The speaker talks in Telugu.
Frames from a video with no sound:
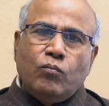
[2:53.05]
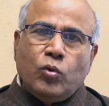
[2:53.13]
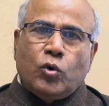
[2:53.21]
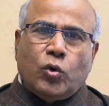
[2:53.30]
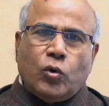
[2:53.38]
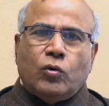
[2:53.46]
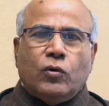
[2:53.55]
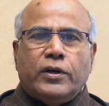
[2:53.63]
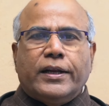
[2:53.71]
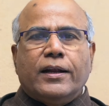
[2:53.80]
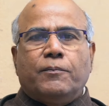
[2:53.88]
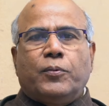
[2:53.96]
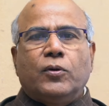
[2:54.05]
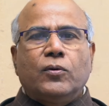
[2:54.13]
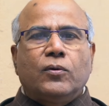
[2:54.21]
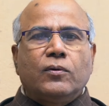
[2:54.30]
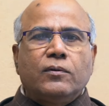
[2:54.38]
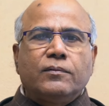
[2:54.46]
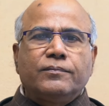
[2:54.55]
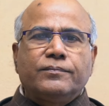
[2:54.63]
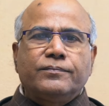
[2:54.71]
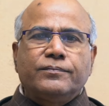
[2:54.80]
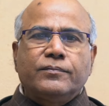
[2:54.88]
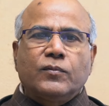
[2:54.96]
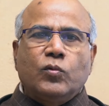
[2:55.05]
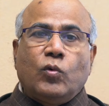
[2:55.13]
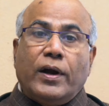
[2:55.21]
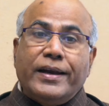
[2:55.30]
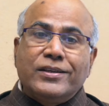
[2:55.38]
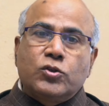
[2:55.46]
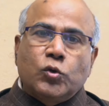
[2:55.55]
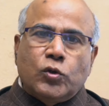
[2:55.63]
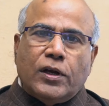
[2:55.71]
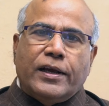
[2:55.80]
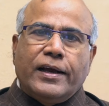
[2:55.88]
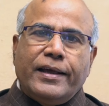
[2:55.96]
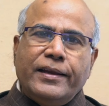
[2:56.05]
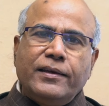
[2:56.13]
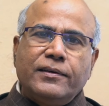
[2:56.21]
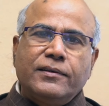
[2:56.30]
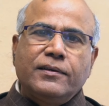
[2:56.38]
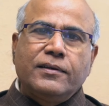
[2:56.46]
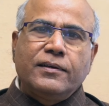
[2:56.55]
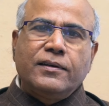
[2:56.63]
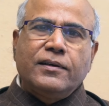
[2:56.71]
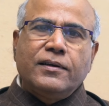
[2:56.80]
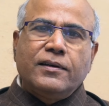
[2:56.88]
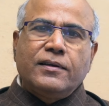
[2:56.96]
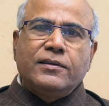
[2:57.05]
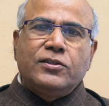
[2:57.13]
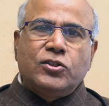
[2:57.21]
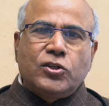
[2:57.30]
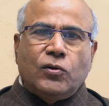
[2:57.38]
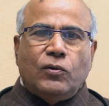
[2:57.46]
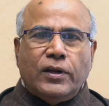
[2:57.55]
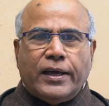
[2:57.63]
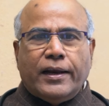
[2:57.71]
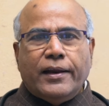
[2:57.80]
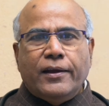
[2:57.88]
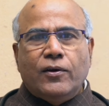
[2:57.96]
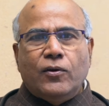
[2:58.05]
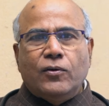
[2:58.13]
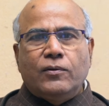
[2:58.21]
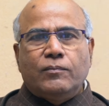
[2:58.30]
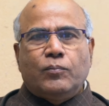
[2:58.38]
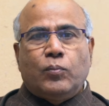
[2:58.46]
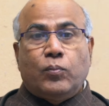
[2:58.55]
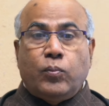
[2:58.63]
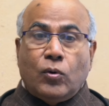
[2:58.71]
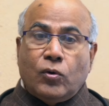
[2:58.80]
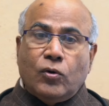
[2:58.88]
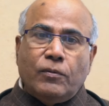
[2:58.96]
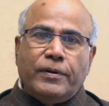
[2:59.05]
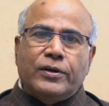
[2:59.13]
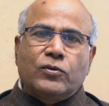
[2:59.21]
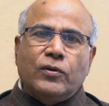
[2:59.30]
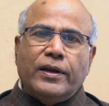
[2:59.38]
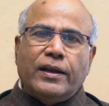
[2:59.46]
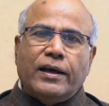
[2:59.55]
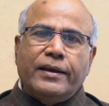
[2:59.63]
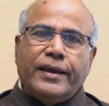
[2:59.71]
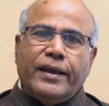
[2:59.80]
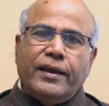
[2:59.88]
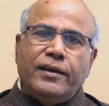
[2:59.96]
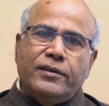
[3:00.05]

ముక్కు కుట్టినప్పుడు వాడే సూదులకు కానీ చెవులకి రింగులు పోగులు పెట్టుకునడానికి